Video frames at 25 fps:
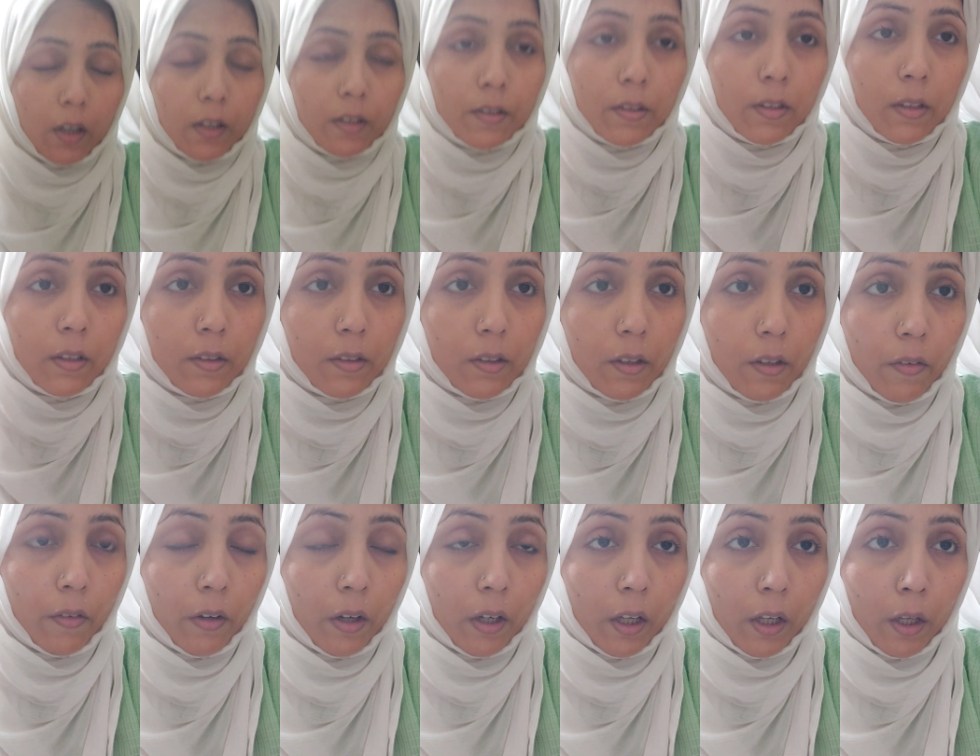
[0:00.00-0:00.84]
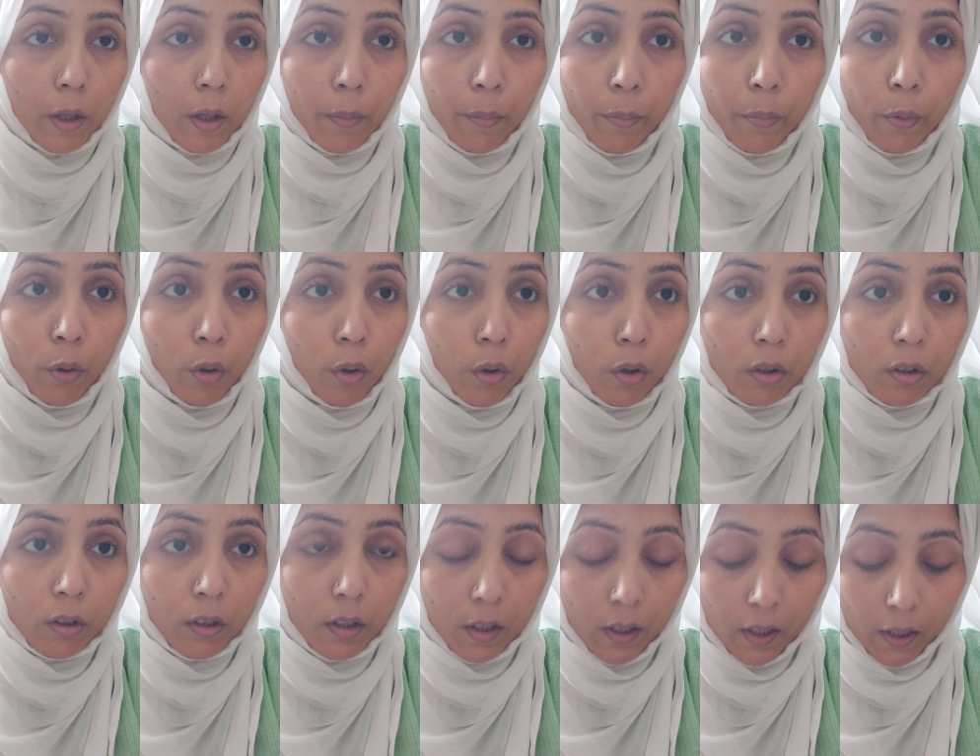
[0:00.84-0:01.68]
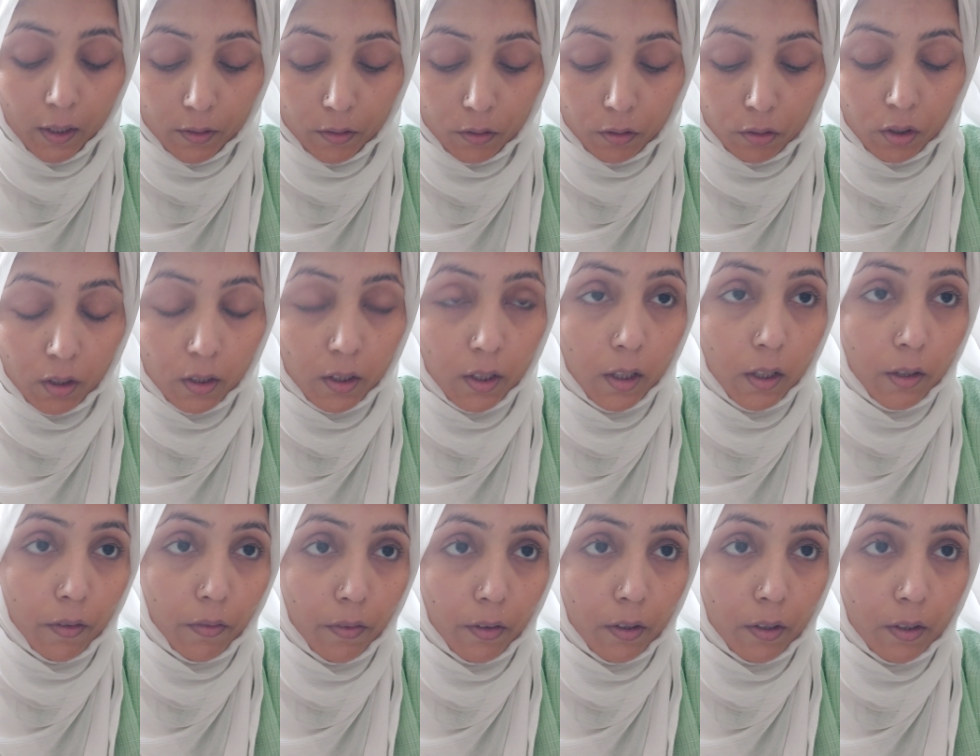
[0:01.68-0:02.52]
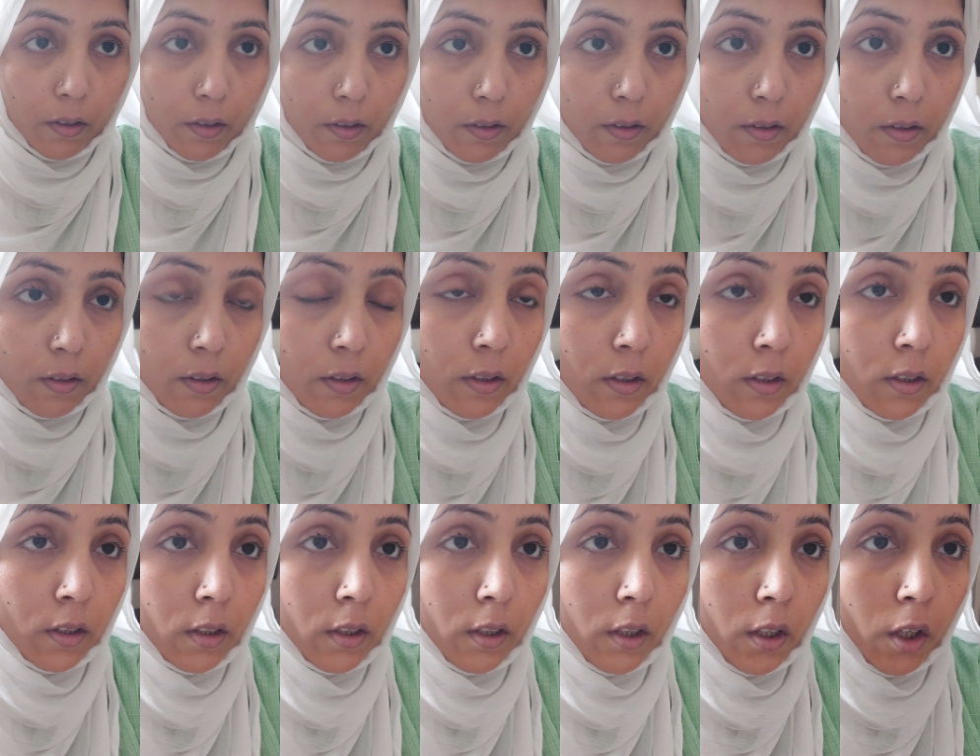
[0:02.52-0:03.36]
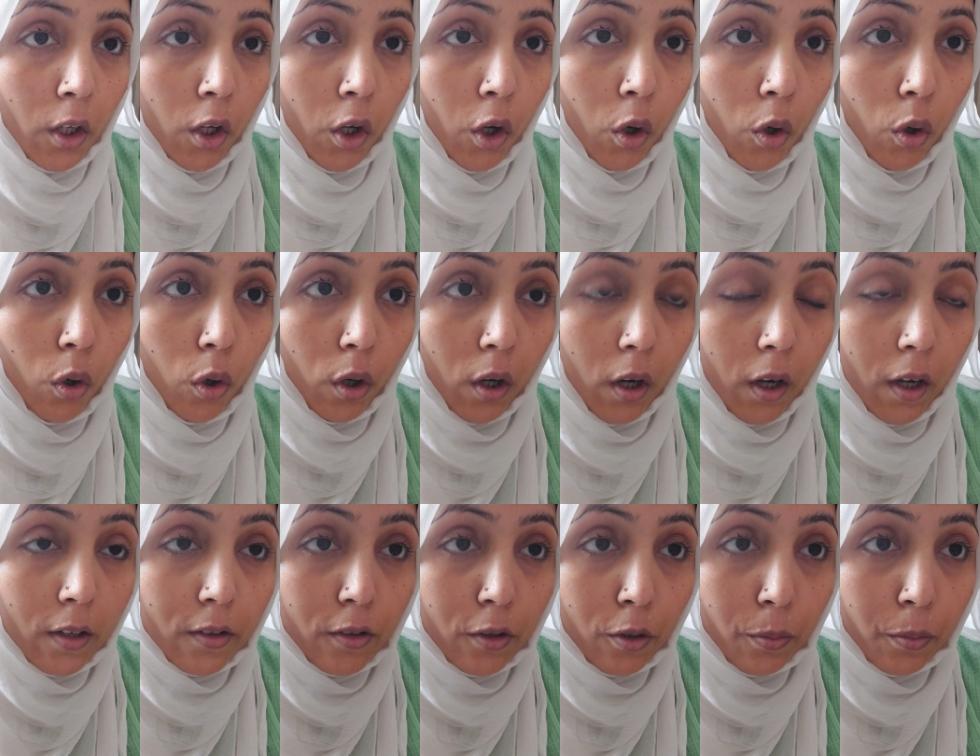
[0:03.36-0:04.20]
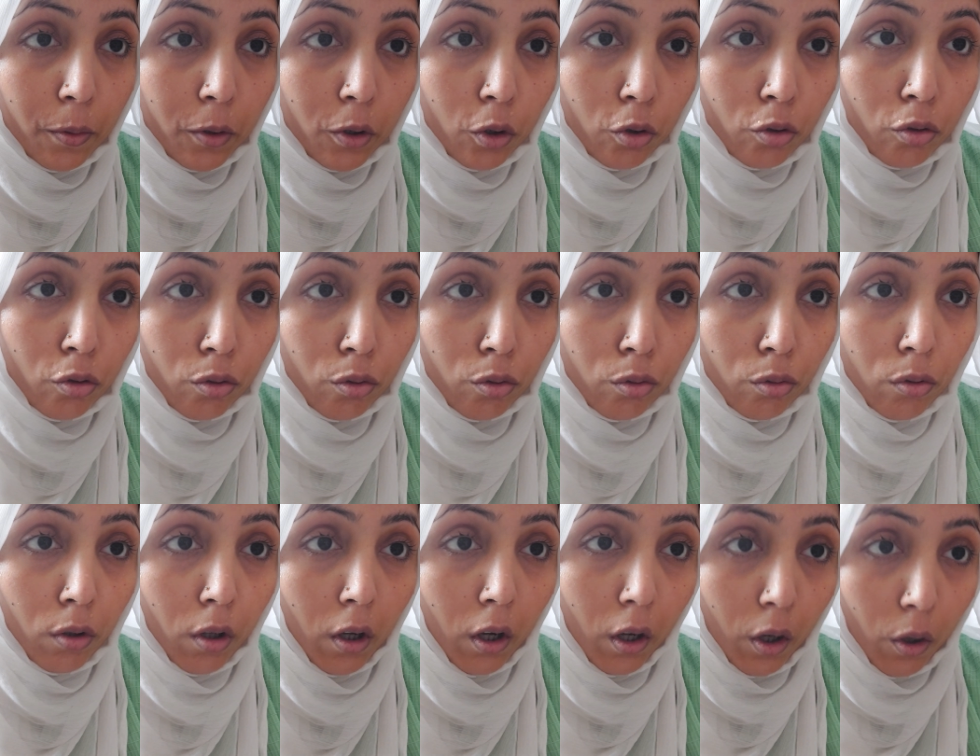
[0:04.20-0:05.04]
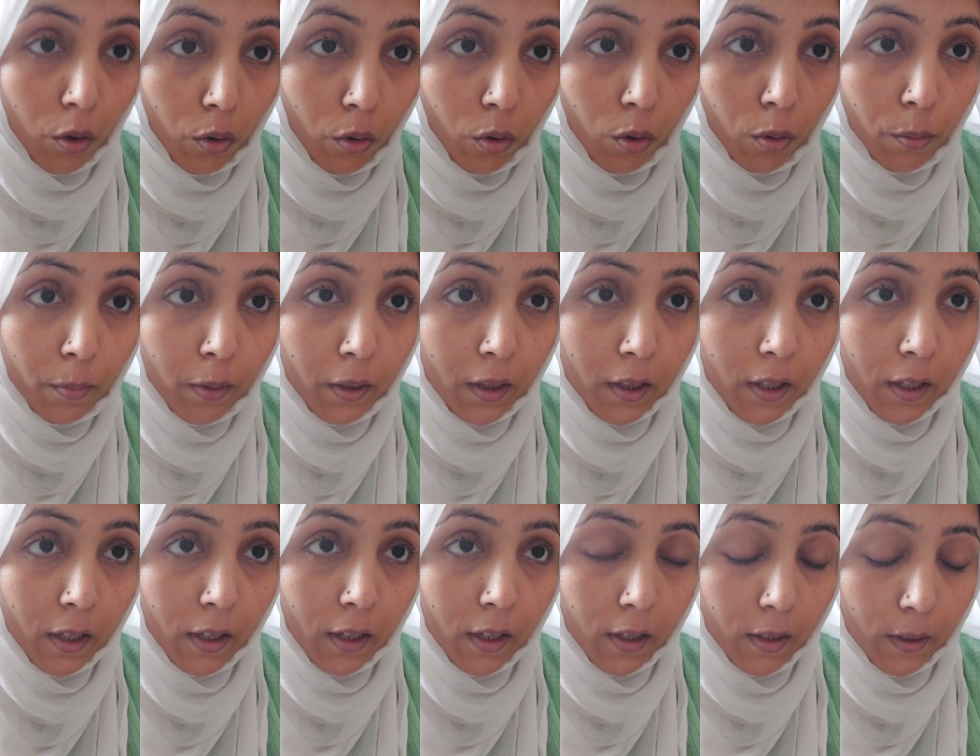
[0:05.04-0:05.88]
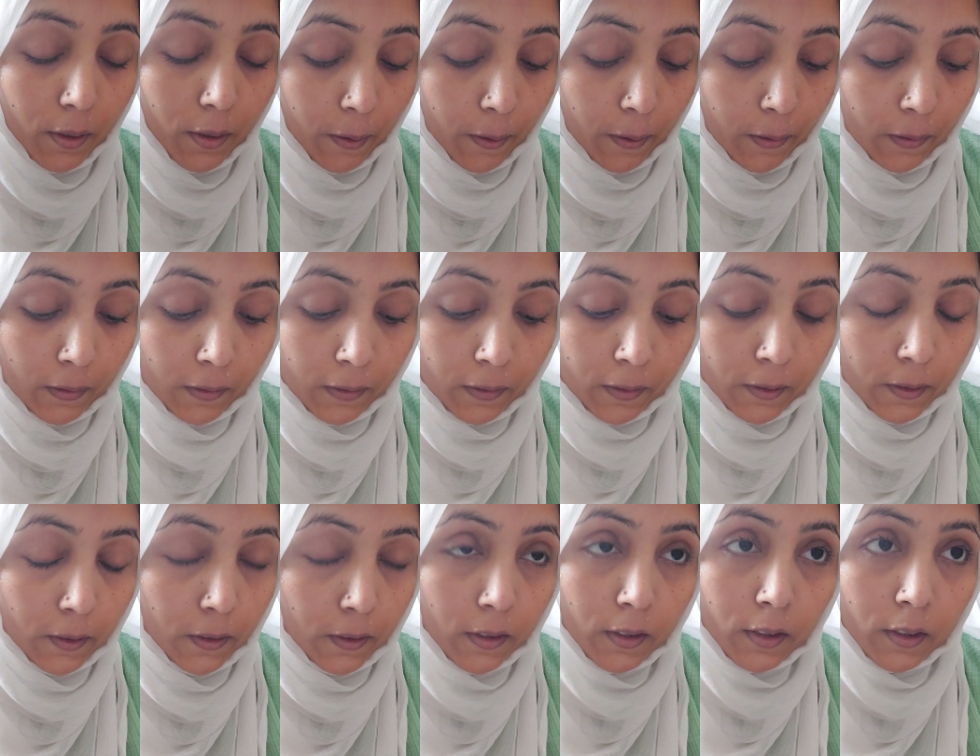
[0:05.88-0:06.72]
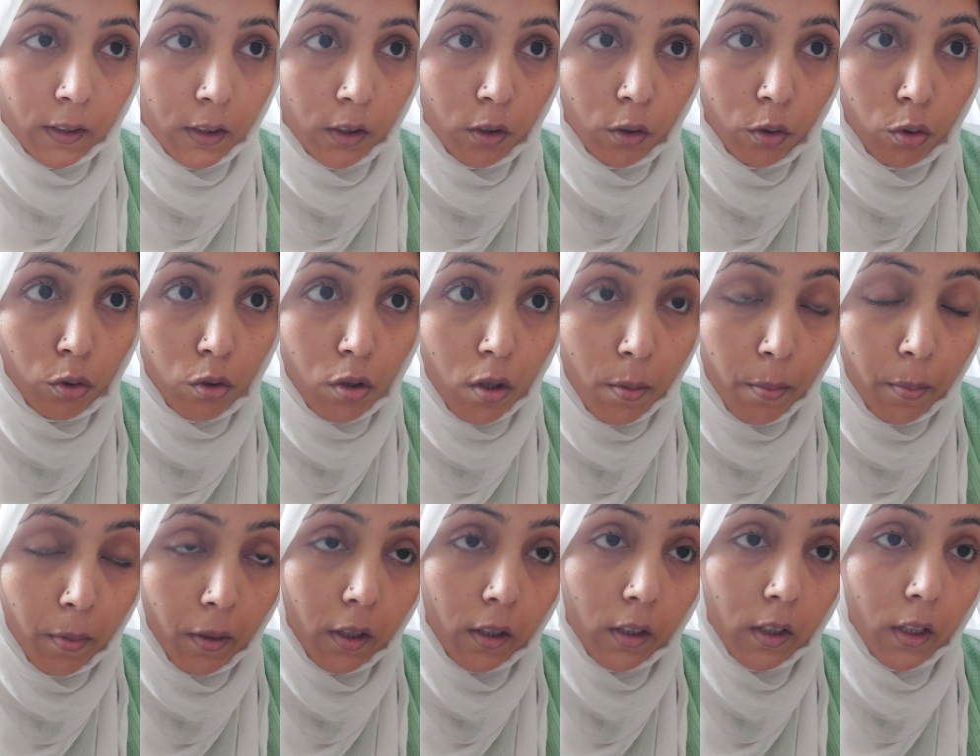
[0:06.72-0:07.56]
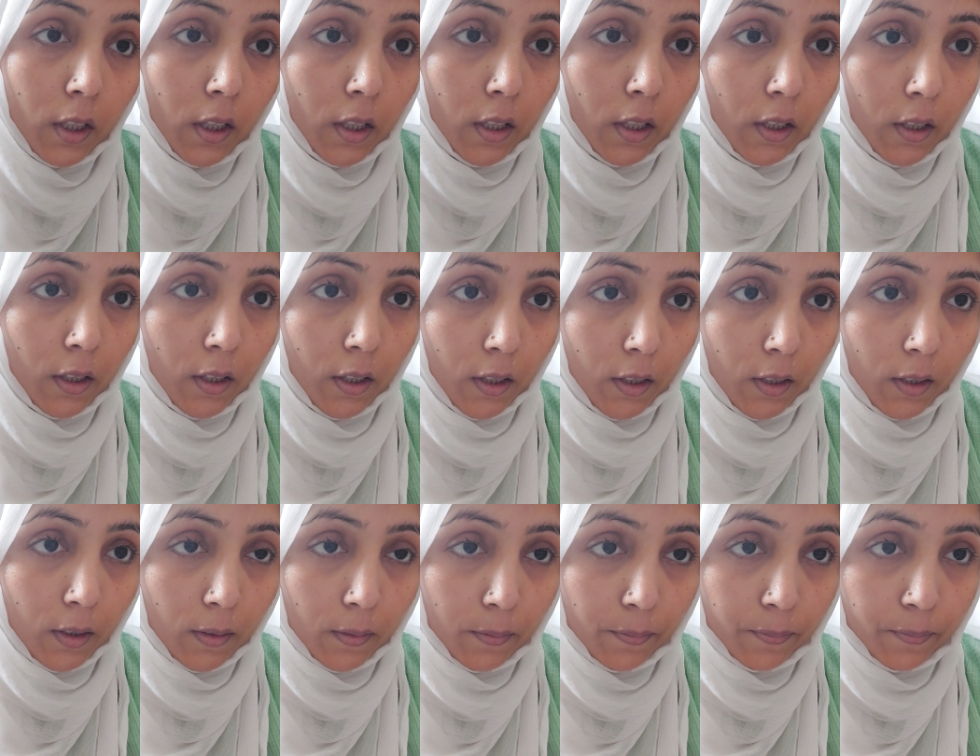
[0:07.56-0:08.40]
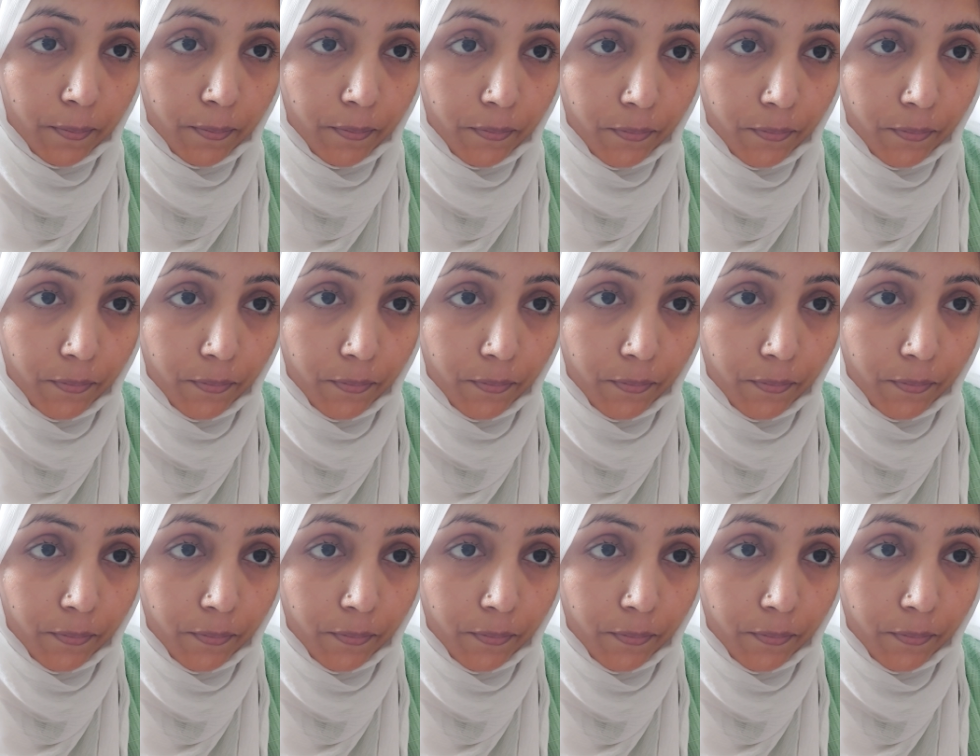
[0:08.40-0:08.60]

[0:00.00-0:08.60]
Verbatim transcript: आइसिंग से वाकई बहुत रिलैक्स हो जाता है फेस और ख़ास तौर पर जो सुकून आँखों को मिलता है उसकी बात ही अलग है